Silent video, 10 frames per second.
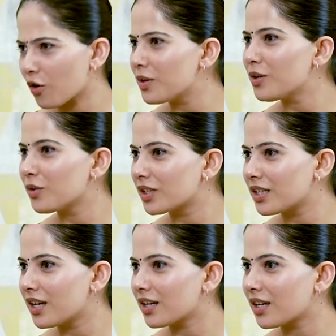नॉर्मल
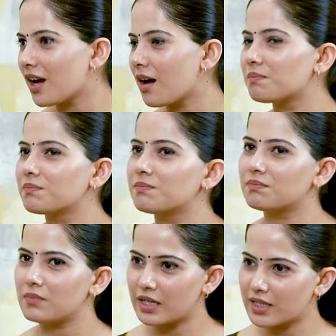होती है कि आप
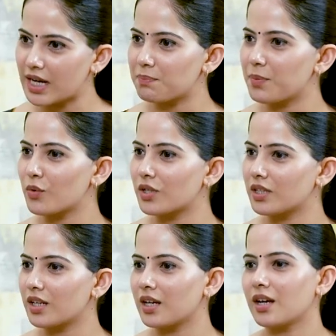एक टाइम पे
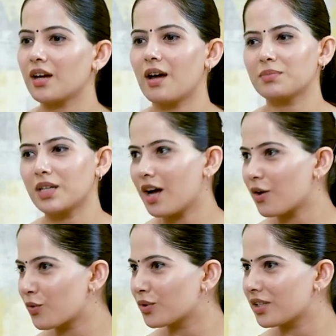उठते हैं आप
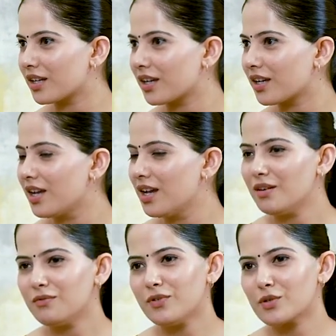तैयार होते हैं हम्म।
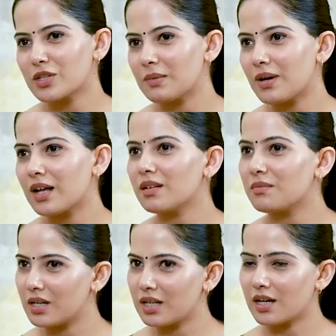फिर उसके बाद
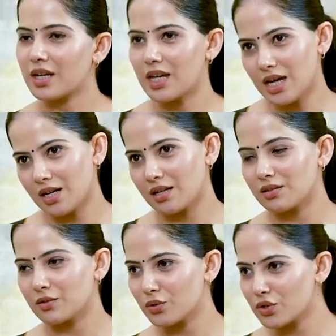मेरे एक
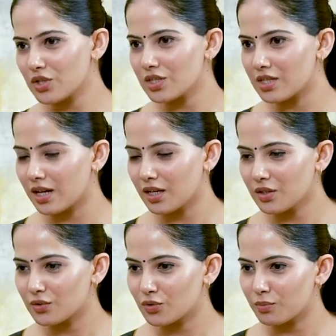दो चीज़ है
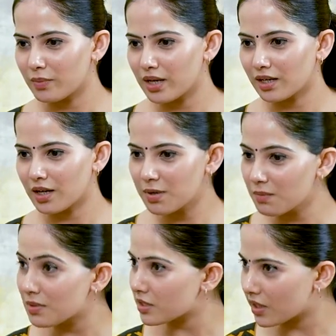जो मैं कभी
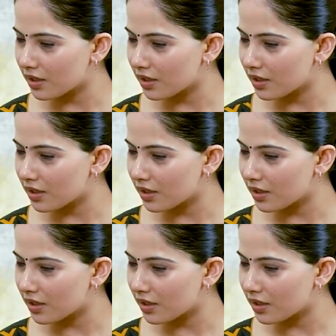मिस नहीं